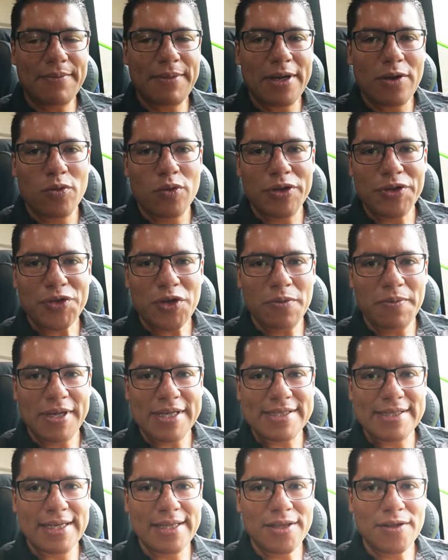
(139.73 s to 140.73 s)
me encuentro en mi
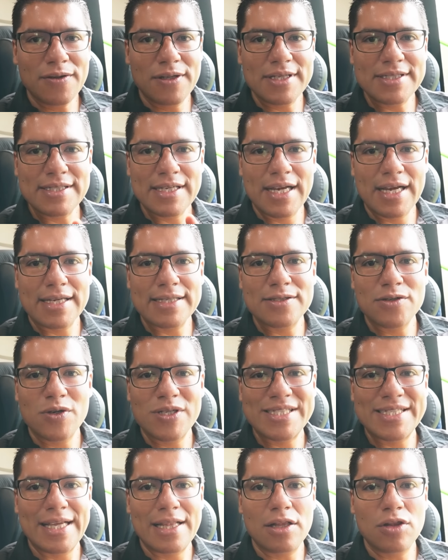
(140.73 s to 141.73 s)
asiento, en este caso
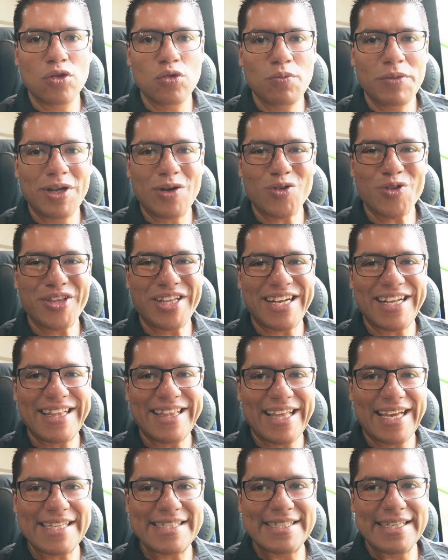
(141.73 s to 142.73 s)
es el número
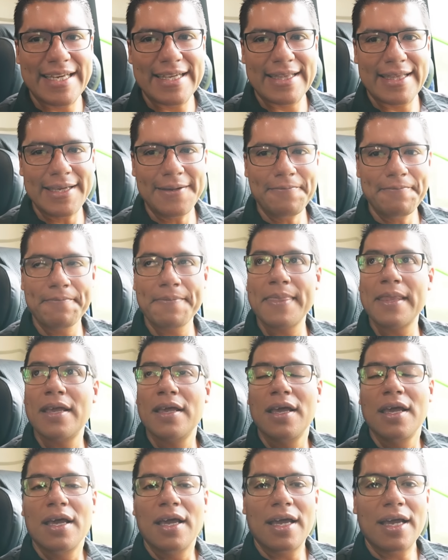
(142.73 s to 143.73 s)
37.
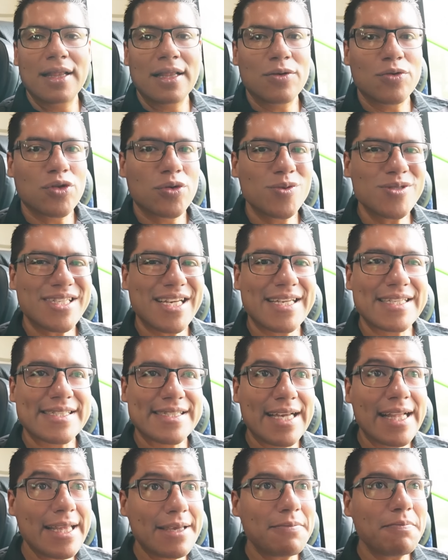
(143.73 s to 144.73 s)
El autobús
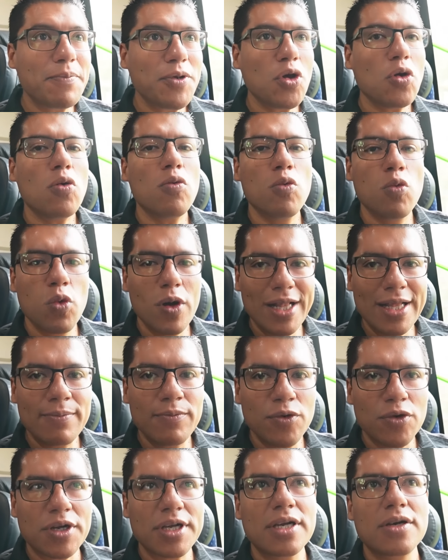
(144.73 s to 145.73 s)
está limpio, huele
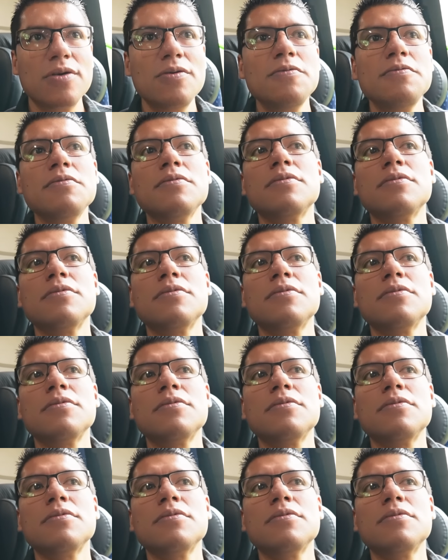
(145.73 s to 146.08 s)
muy rico.